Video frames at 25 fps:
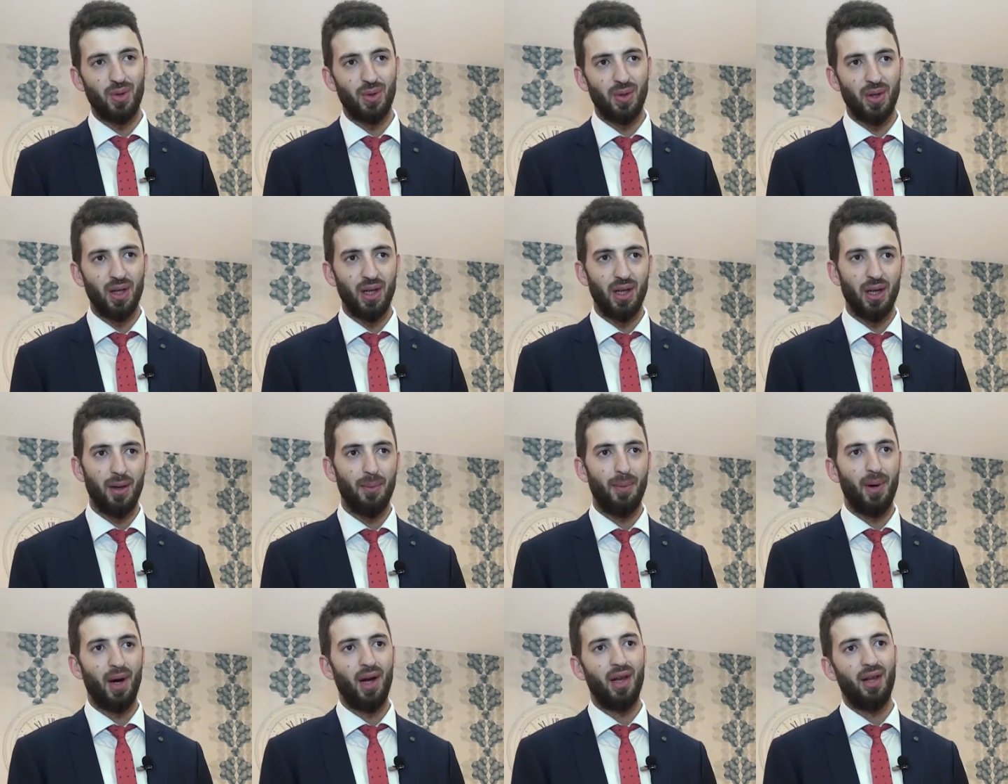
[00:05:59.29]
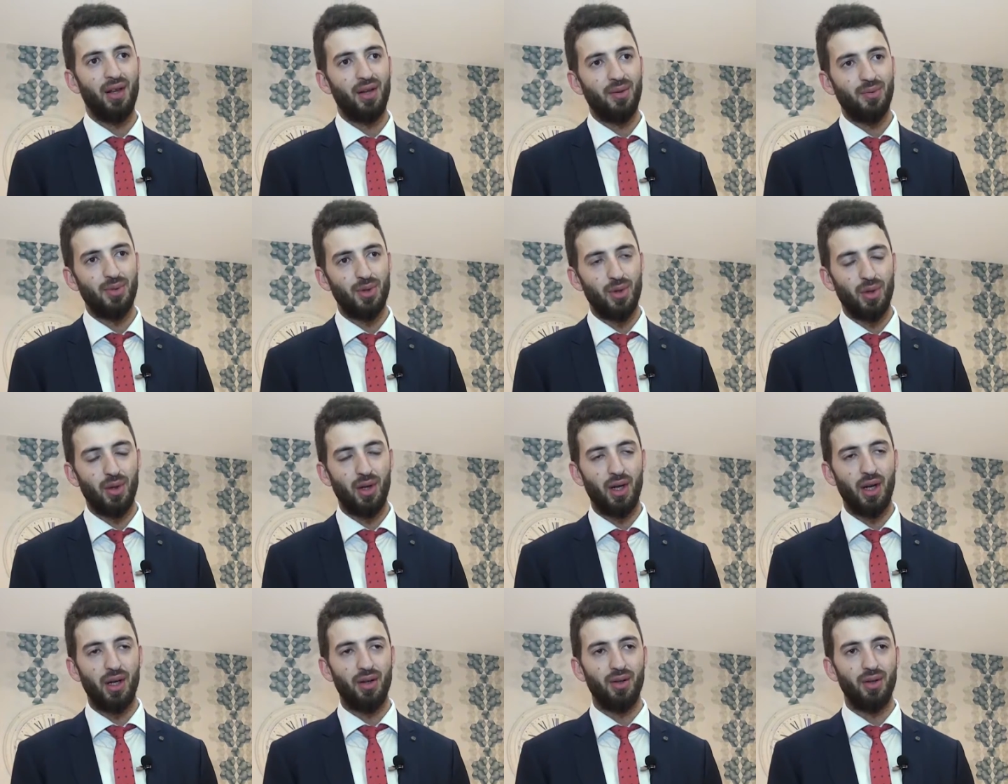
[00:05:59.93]
Yine bayilerimizi
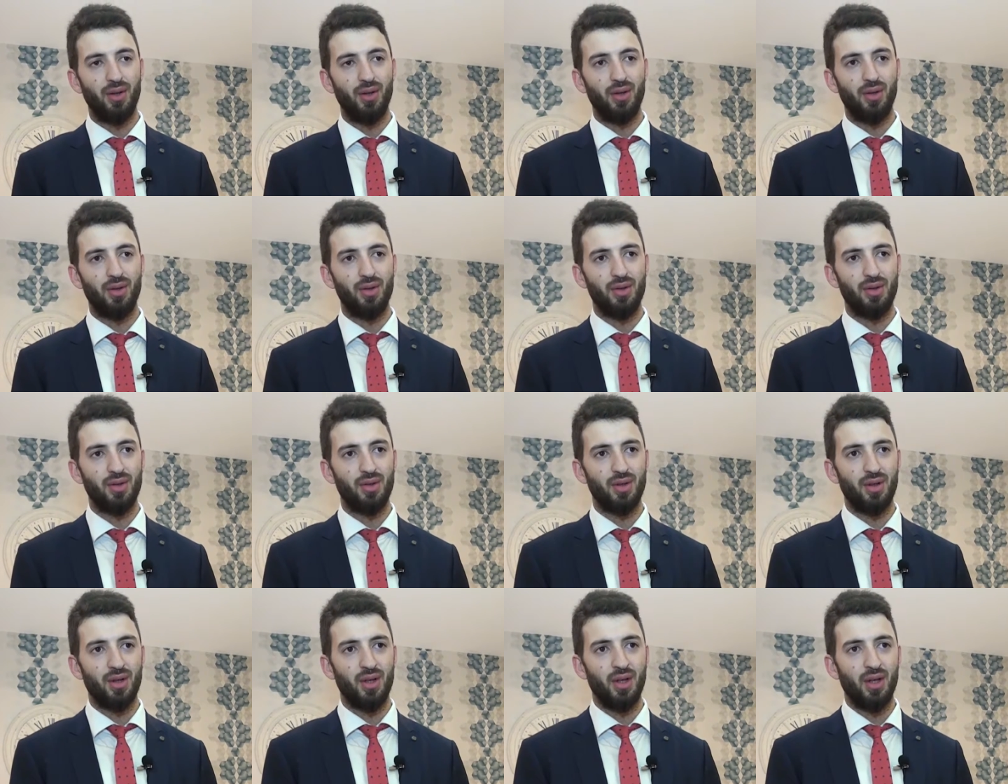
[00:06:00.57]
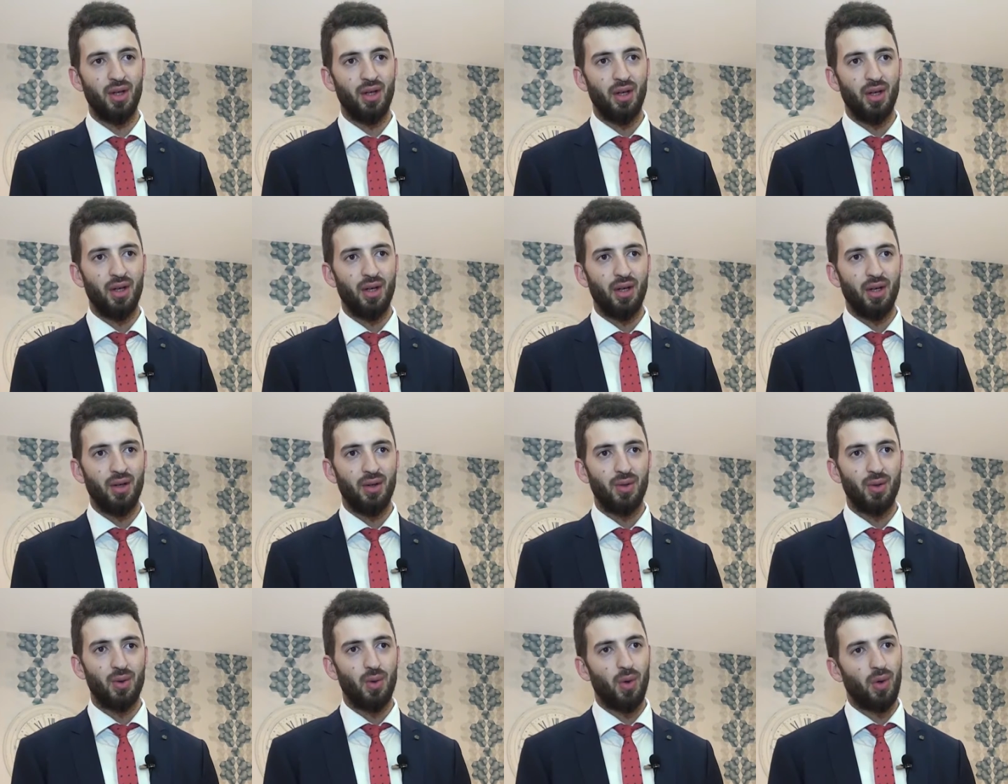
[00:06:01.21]
yönlendiriyoruz. Hı
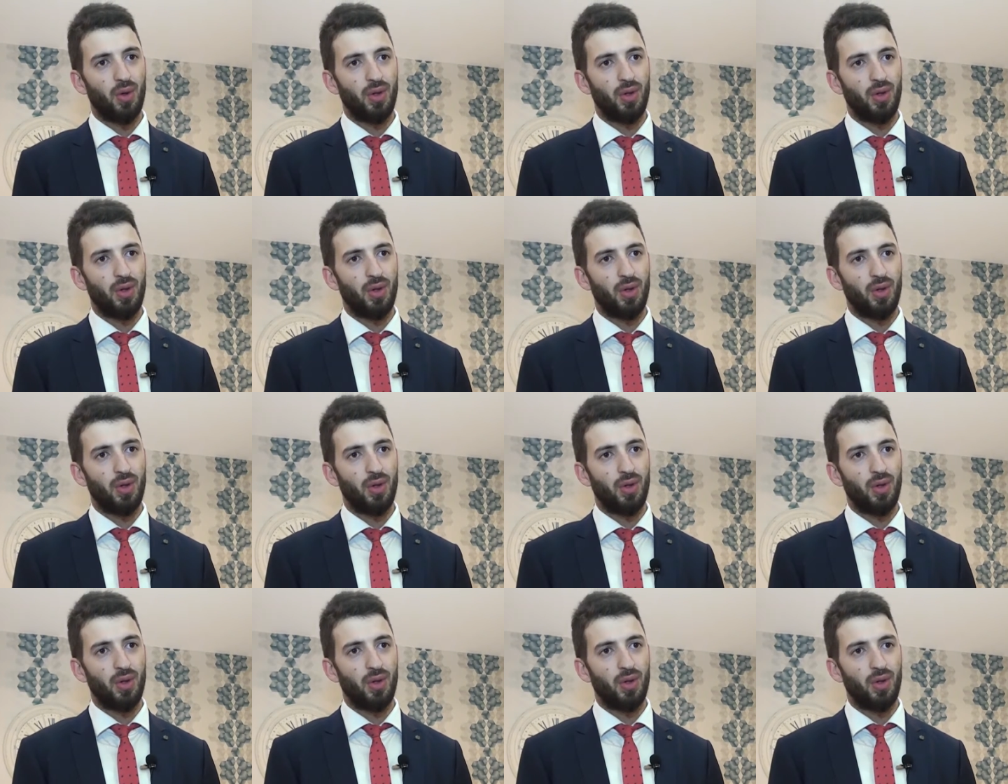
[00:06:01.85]
hı.